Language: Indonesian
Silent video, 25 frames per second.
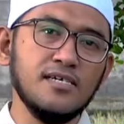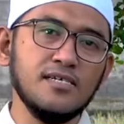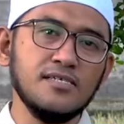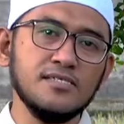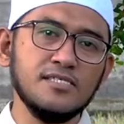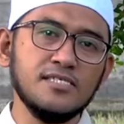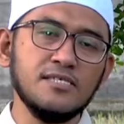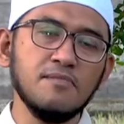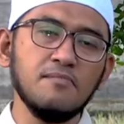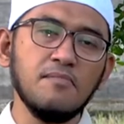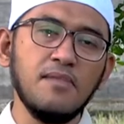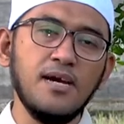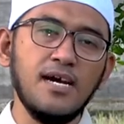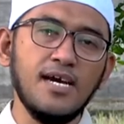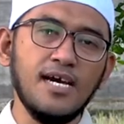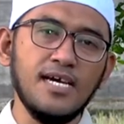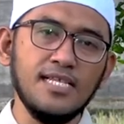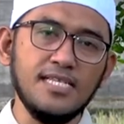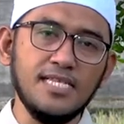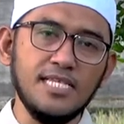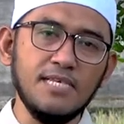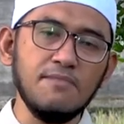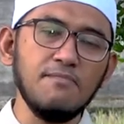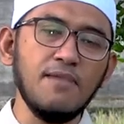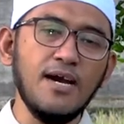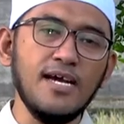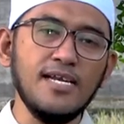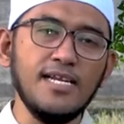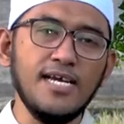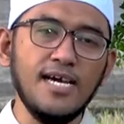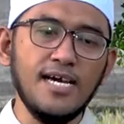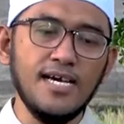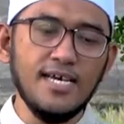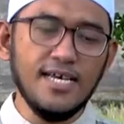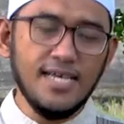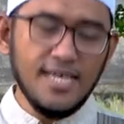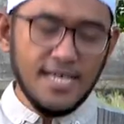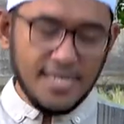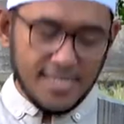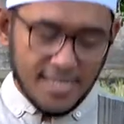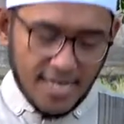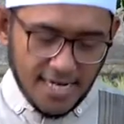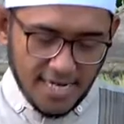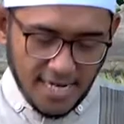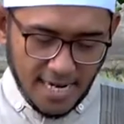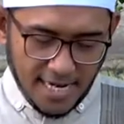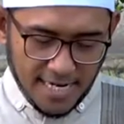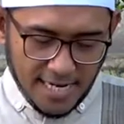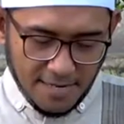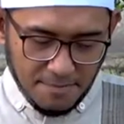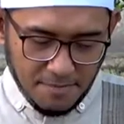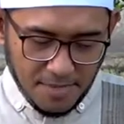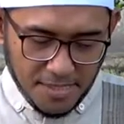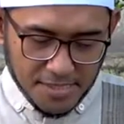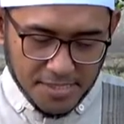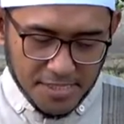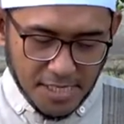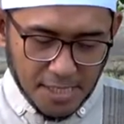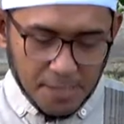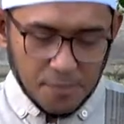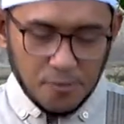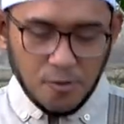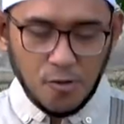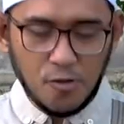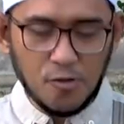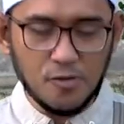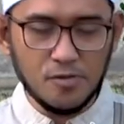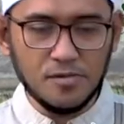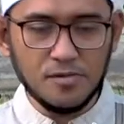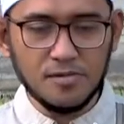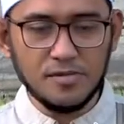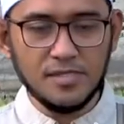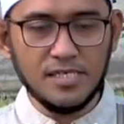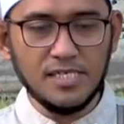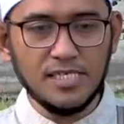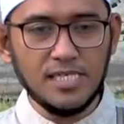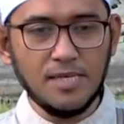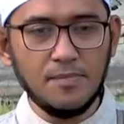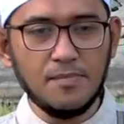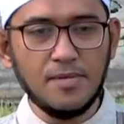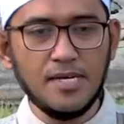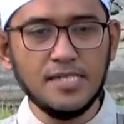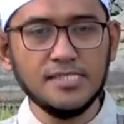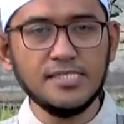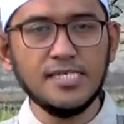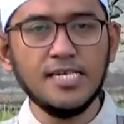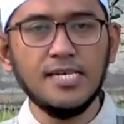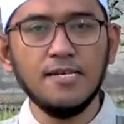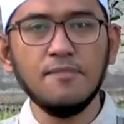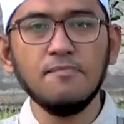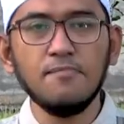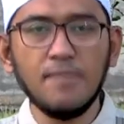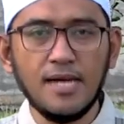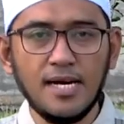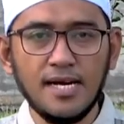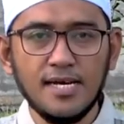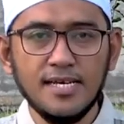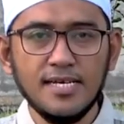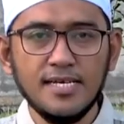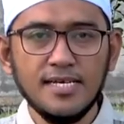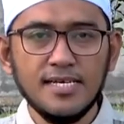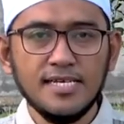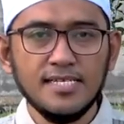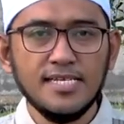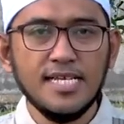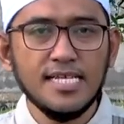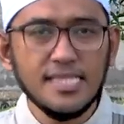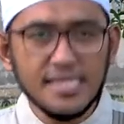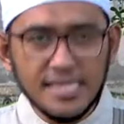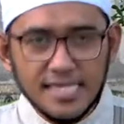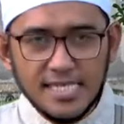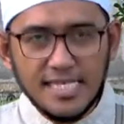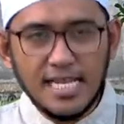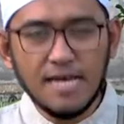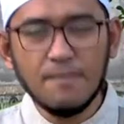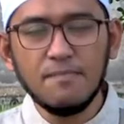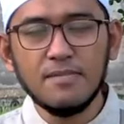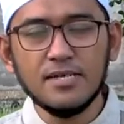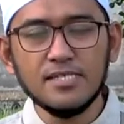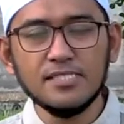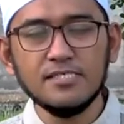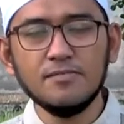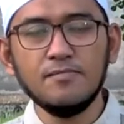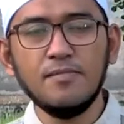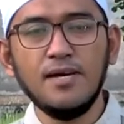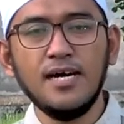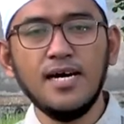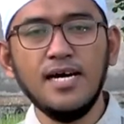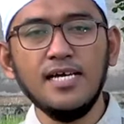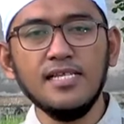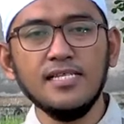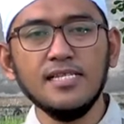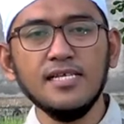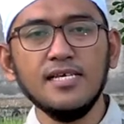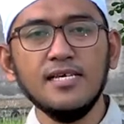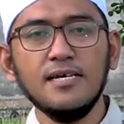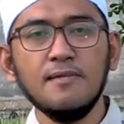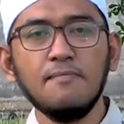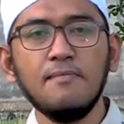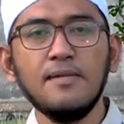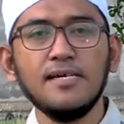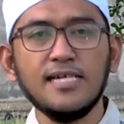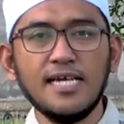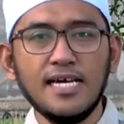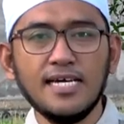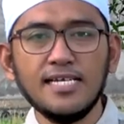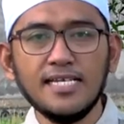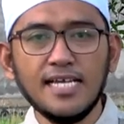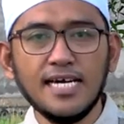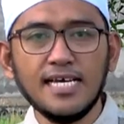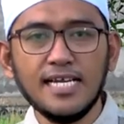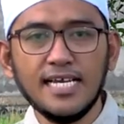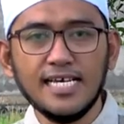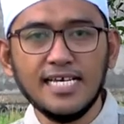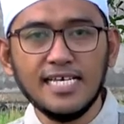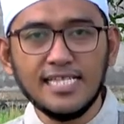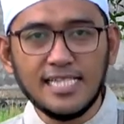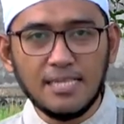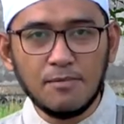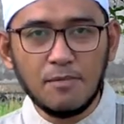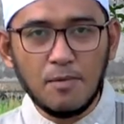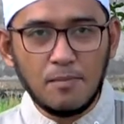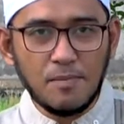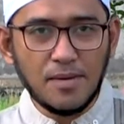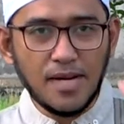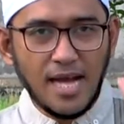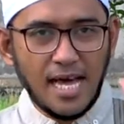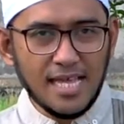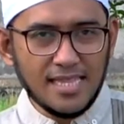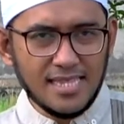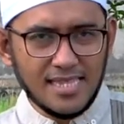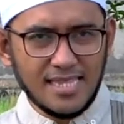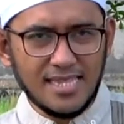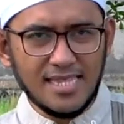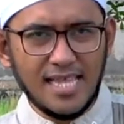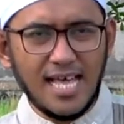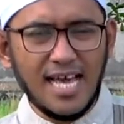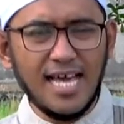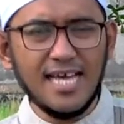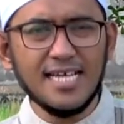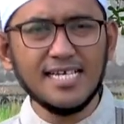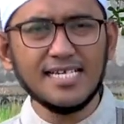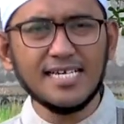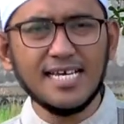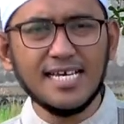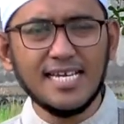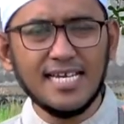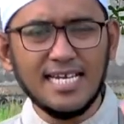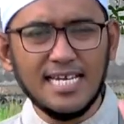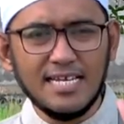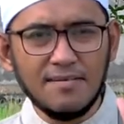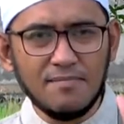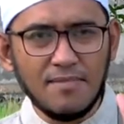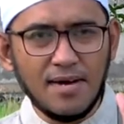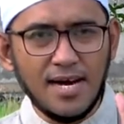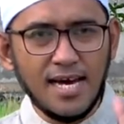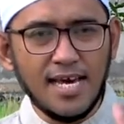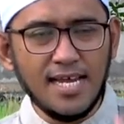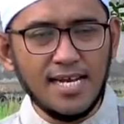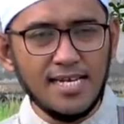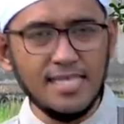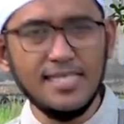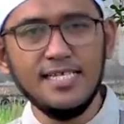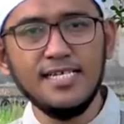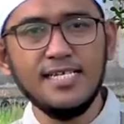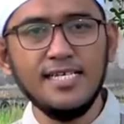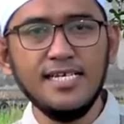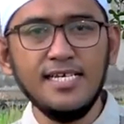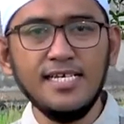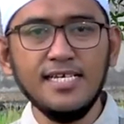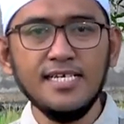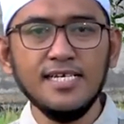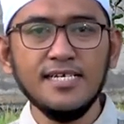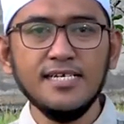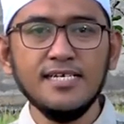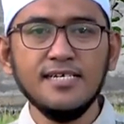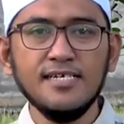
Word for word: semangat ibadah dan ada masa down kita merasa lemah dan tidak bersemangat, maka hendaklah kita mempertahankan lima hal ini